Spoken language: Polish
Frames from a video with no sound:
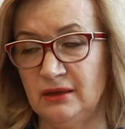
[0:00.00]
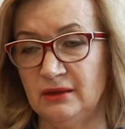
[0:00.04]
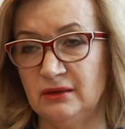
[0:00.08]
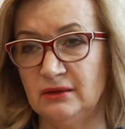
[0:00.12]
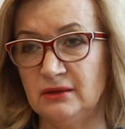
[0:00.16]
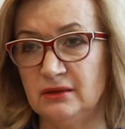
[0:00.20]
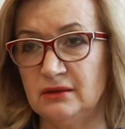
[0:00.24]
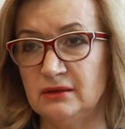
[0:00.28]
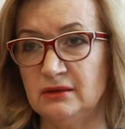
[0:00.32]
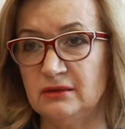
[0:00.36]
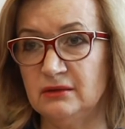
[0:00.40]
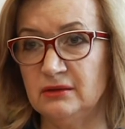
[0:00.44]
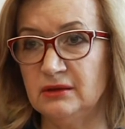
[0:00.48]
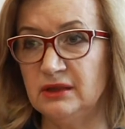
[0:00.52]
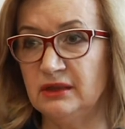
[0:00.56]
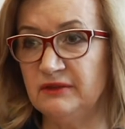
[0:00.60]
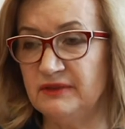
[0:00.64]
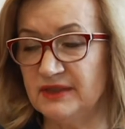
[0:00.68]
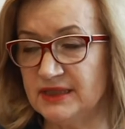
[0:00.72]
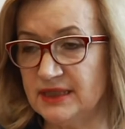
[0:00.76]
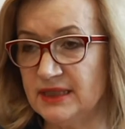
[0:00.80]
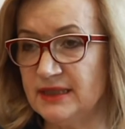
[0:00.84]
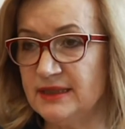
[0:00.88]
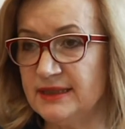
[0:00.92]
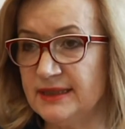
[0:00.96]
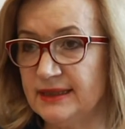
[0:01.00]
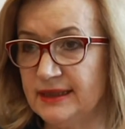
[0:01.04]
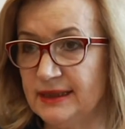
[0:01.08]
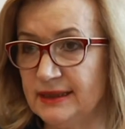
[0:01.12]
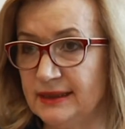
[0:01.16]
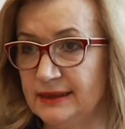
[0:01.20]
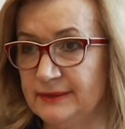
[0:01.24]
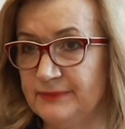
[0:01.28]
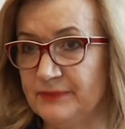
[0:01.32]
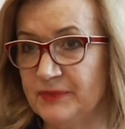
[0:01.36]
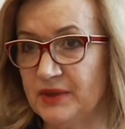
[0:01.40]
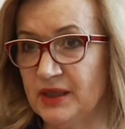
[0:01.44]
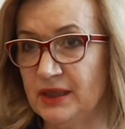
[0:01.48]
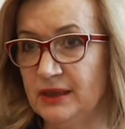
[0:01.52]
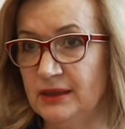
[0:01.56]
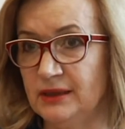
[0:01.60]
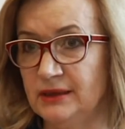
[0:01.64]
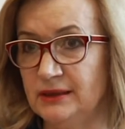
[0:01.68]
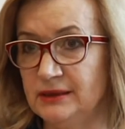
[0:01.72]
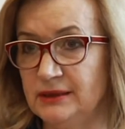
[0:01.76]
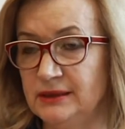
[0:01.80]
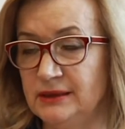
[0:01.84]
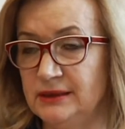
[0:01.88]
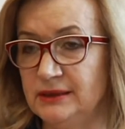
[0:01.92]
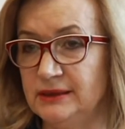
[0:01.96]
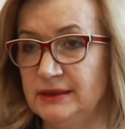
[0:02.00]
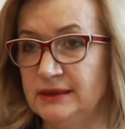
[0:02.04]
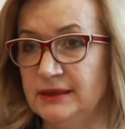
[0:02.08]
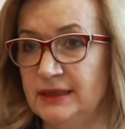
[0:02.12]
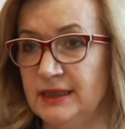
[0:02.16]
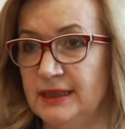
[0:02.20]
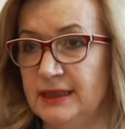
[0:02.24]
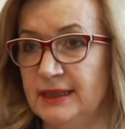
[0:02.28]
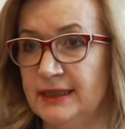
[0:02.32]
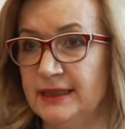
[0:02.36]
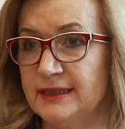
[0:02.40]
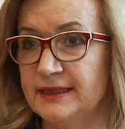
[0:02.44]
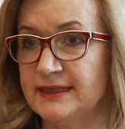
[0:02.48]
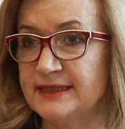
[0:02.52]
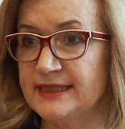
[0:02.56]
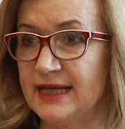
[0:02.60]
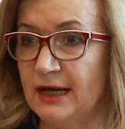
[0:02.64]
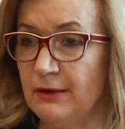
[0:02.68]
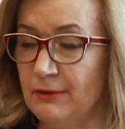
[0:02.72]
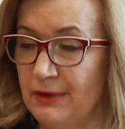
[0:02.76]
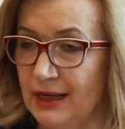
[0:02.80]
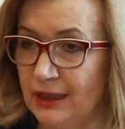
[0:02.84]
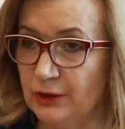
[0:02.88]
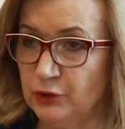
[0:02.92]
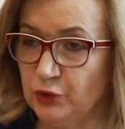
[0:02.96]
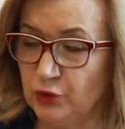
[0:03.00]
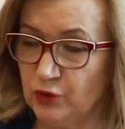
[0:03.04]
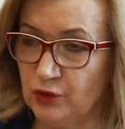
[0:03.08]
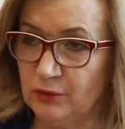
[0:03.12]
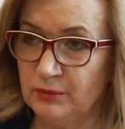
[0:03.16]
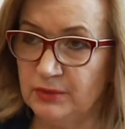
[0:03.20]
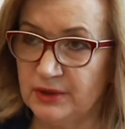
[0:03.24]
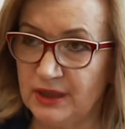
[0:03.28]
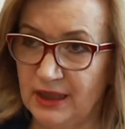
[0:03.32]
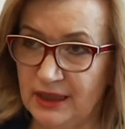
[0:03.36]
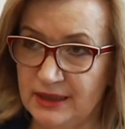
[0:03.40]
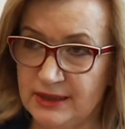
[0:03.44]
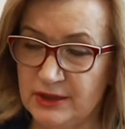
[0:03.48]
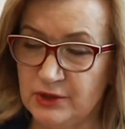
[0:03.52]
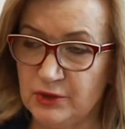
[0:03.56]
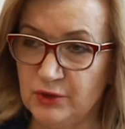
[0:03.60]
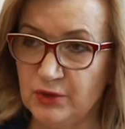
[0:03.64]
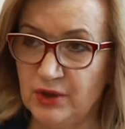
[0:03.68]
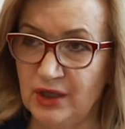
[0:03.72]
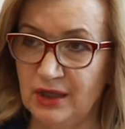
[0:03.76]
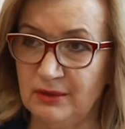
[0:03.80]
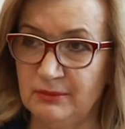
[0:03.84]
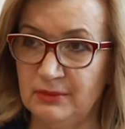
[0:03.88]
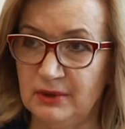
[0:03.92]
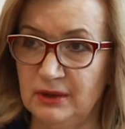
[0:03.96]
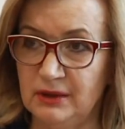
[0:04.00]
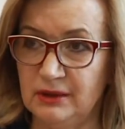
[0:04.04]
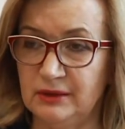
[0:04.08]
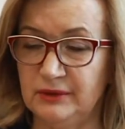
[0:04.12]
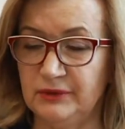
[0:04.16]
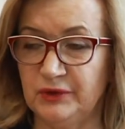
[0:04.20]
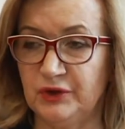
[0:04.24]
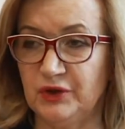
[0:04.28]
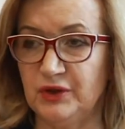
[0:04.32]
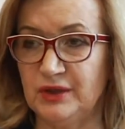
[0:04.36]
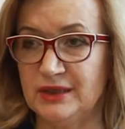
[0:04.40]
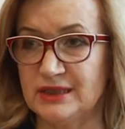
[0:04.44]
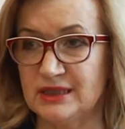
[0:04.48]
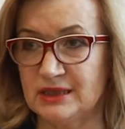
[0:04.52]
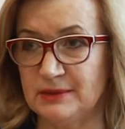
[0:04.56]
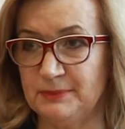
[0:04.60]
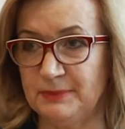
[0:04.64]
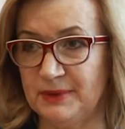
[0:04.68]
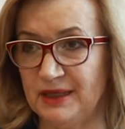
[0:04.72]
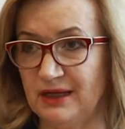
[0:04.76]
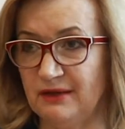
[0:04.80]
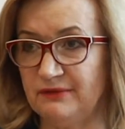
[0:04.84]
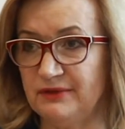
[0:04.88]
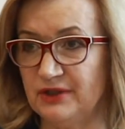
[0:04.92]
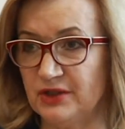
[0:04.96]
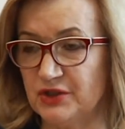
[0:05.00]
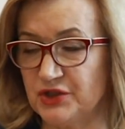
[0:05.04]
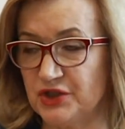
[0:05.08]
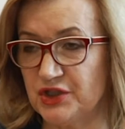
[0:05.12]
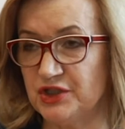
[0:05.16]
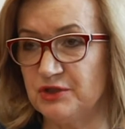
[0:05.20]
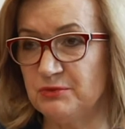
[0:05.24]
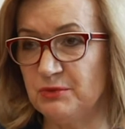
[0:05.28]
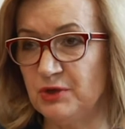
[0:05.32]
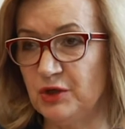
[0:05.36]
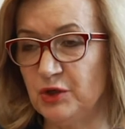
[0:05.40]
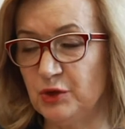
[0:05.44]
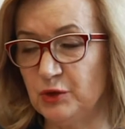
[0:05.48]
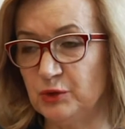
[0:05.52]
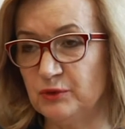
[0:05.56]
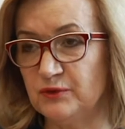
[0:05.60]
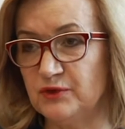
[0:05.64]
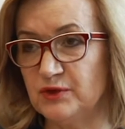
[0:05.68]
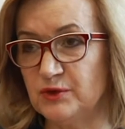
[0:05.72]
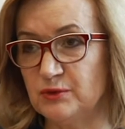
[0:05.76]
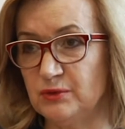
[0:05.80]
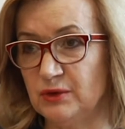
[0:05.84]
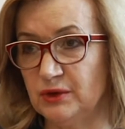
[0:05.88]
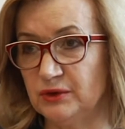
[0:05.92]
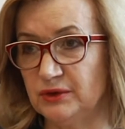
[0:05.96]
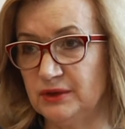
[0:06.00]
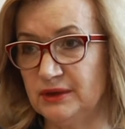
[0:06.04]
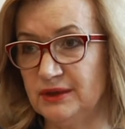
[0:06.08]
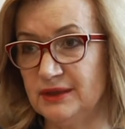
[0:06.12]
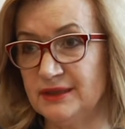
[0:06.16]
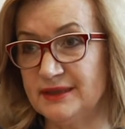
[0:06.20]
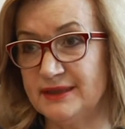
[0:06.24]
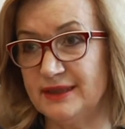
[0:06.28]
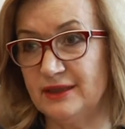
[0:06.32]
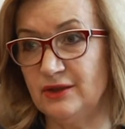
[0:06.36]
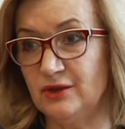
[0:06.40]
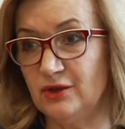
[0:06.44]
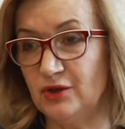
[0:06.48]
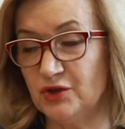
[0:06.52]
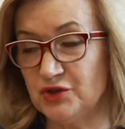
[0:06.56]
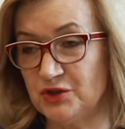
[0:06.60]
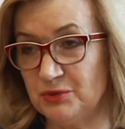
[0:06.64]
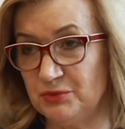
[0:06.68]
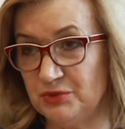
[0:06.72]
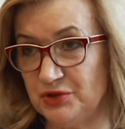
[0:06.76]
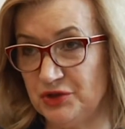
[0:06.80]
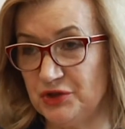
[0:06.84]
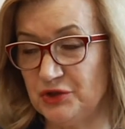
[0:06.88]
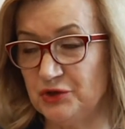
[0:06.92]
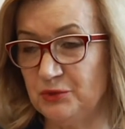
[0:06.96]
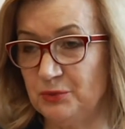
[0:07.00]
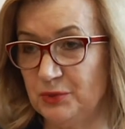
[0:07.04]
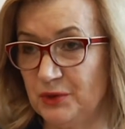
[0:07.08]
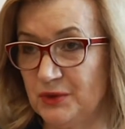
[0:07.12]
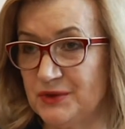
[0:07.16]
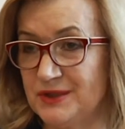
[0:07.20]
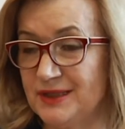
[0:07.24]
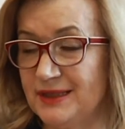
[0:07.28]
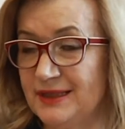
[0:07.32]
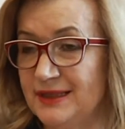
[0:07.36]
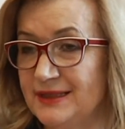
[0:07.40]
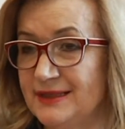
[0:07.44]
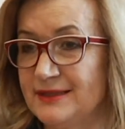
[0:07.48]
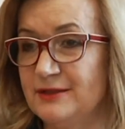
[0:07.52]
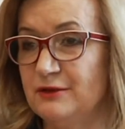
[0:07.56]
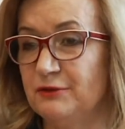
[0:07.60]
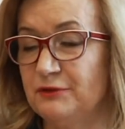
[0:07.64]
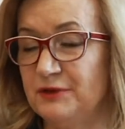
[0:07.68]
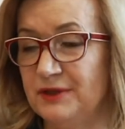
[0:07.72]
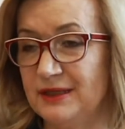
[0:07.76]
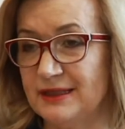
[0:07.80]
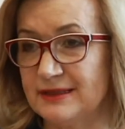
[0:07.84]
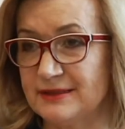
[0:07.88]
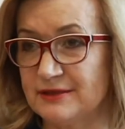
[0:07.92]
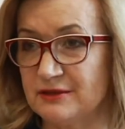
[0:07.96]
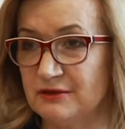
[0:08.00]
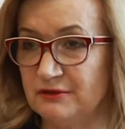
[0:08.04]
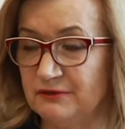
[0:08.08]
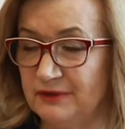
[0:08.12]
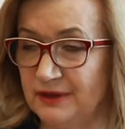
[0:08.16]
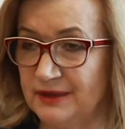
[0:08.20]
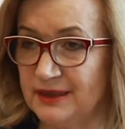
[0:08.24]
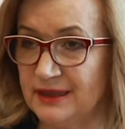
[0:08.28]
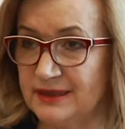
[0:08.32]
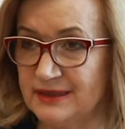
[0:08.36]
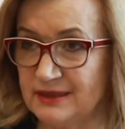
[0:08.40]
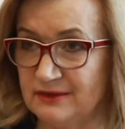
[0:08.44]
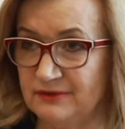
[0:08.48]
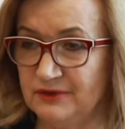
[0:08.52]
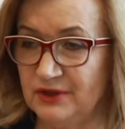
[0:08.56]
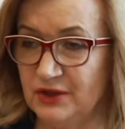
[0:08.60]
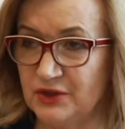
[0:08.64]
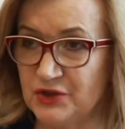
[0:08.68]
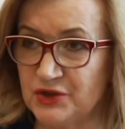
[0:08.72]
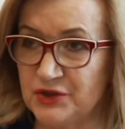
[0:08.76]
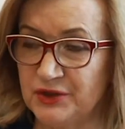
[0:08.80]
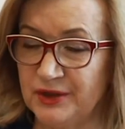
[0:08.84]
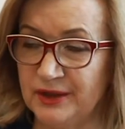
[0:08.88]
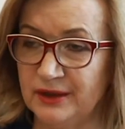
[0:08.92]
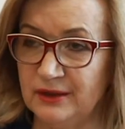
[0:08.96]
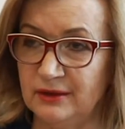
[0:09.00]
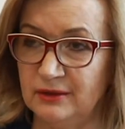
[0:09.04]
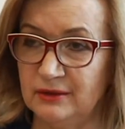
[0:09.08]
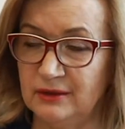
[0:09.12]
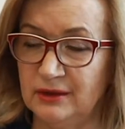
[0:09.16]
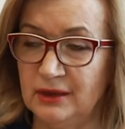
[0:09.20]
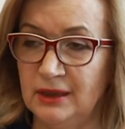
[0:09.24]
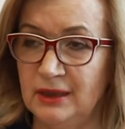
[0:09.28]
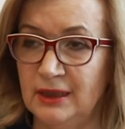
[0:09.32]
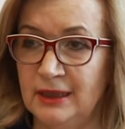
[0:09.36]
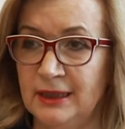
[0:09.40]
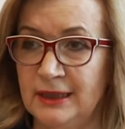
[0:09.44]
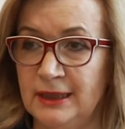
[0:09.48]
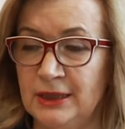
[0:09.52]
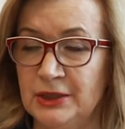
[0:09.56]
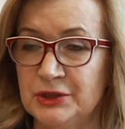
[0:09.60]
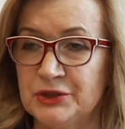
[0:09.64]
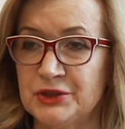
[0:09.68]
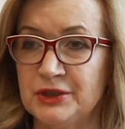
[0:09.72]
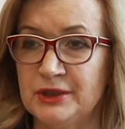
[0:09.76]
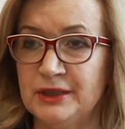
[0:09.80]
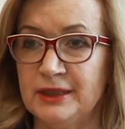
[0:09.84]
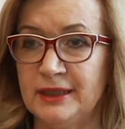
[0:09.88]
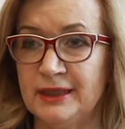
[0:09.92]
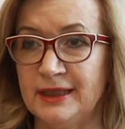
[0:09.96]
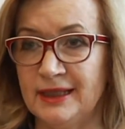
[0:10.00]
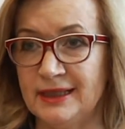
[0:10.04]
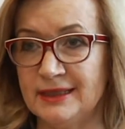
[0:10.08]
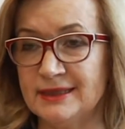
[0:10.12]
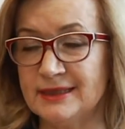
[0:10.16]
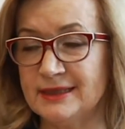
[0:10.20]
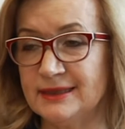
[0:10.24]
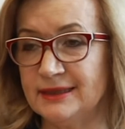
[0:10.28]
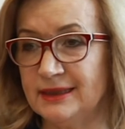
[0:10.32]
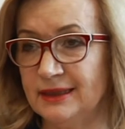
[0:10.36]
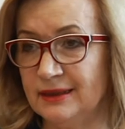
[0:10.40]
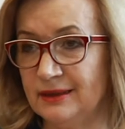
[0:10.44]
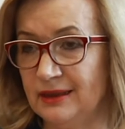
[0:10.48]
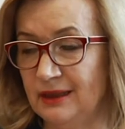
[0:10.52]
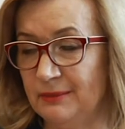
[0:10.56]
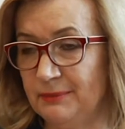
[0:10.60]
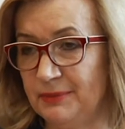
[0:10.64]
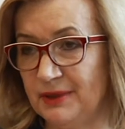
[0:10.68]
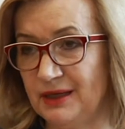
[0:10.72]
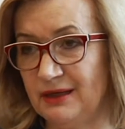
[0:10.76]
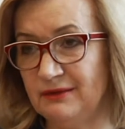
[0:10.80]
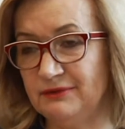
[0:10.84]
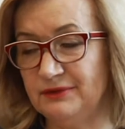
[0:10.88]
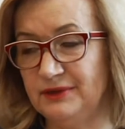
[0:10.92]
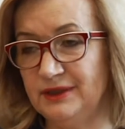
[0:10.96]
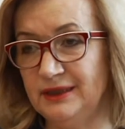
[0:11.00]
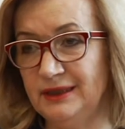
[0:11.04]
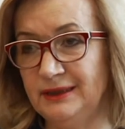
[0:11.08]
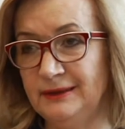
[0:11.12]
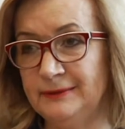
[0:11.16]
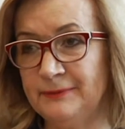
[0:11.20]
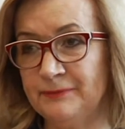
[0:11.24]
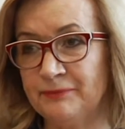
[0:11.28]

To inwestycja cała, którą realizujemy, to jest prawie 6 milionów złotych, z tego 80% jest dofinansowania zewnętrznego czyli nas tak naprawdę